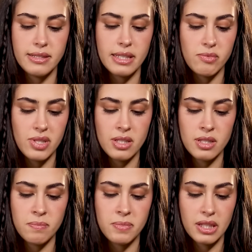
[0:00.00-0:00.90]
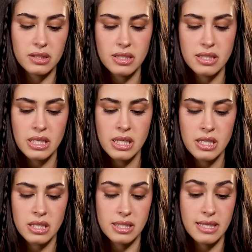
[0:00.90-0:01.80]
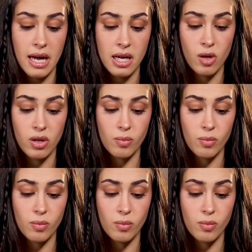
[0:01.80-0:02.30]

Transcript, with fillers: أنت كتير بتختصري الرسائل